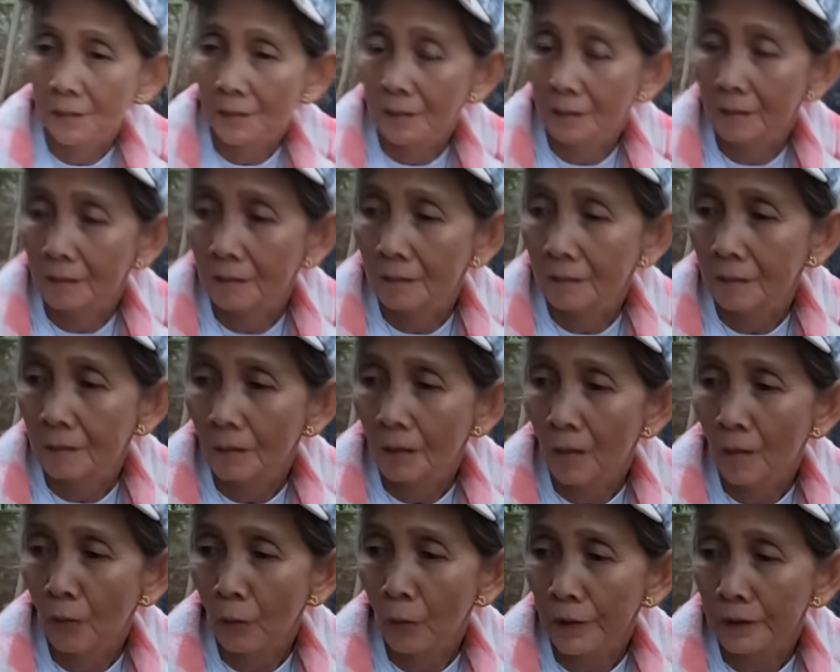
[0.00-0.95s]
po Mag-40.
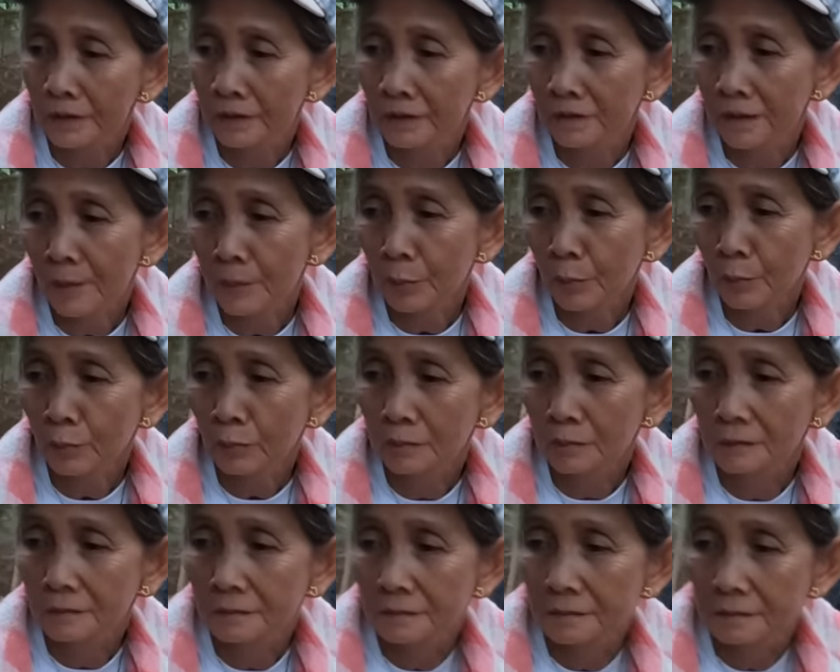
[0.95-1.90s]
Mag-40 po.
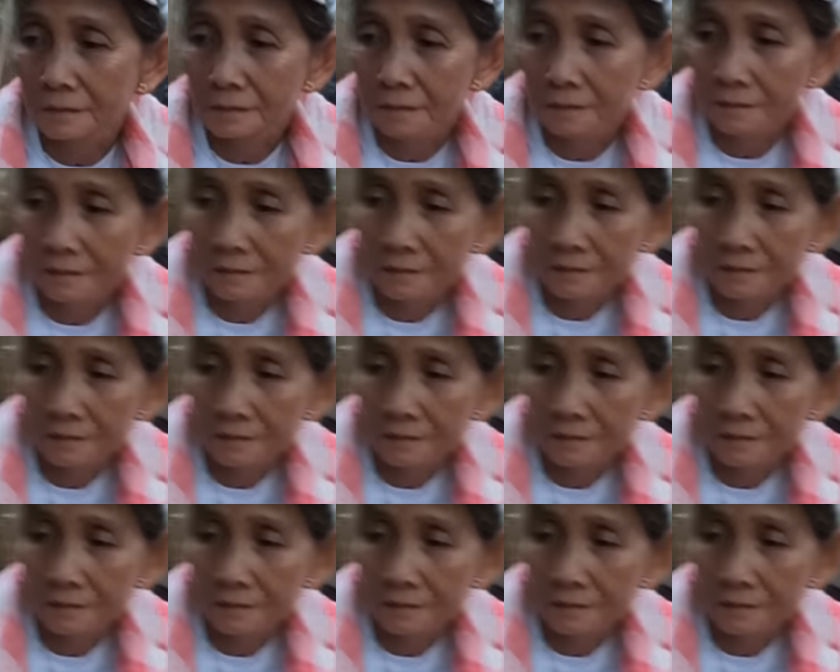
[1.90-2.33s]
Mm -hmm.